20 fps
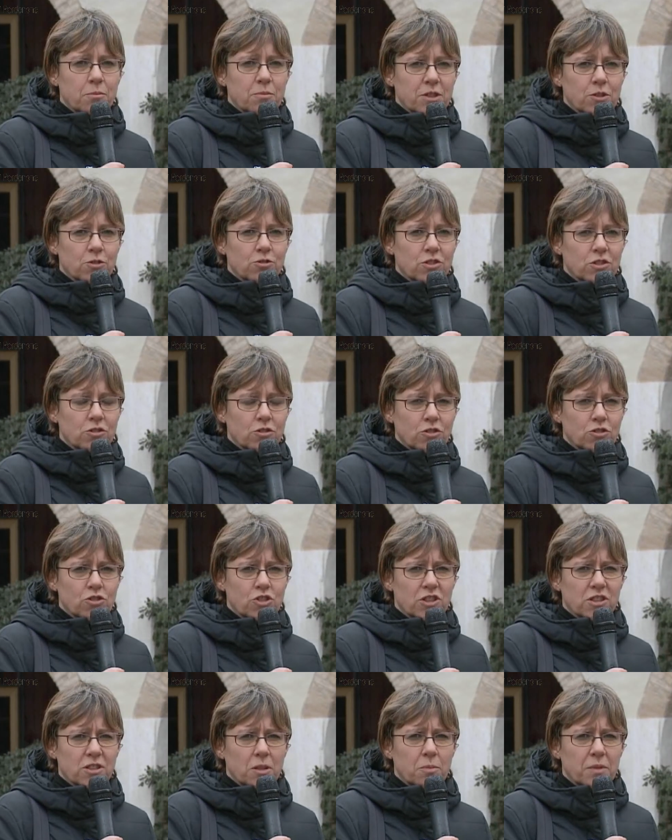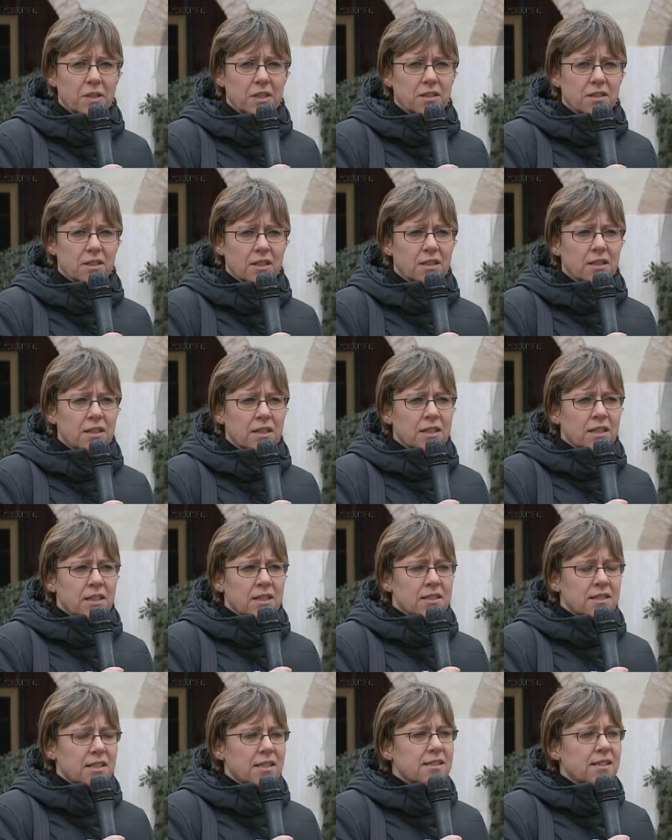a pieno titolo città picta.
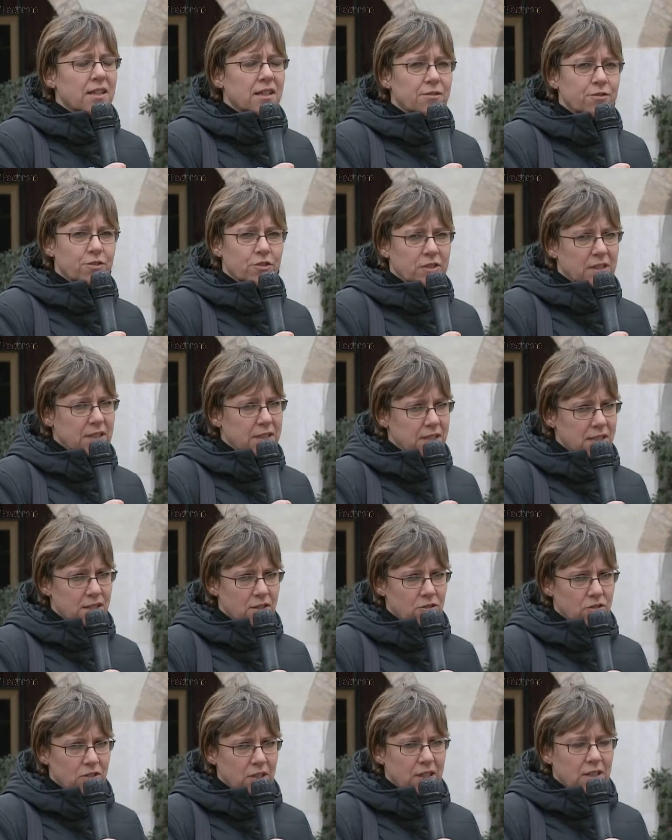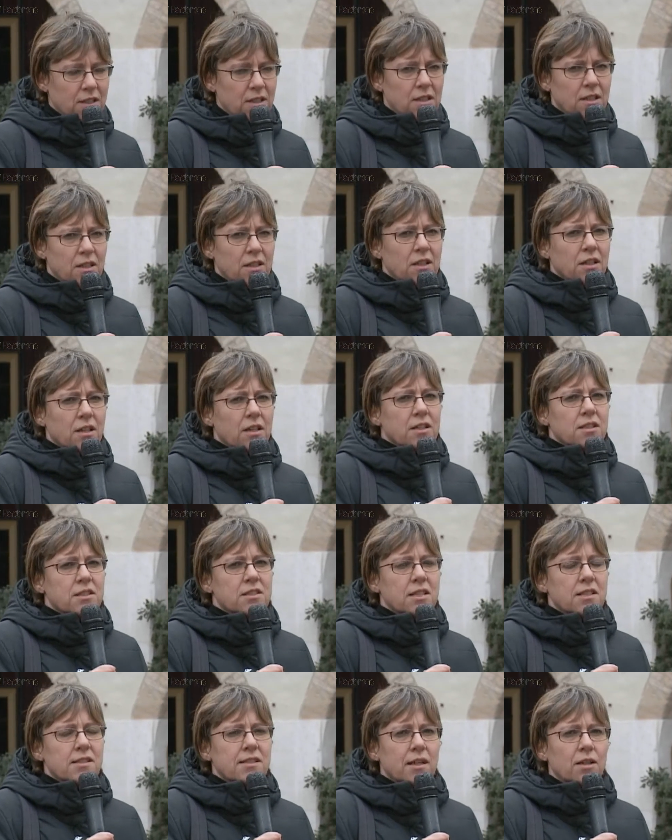Senza la fondazione,
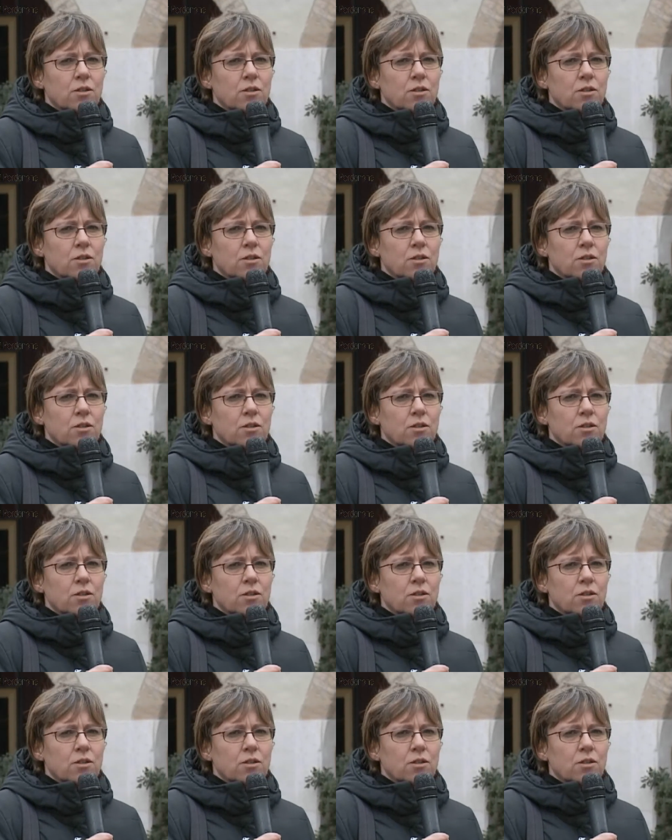senza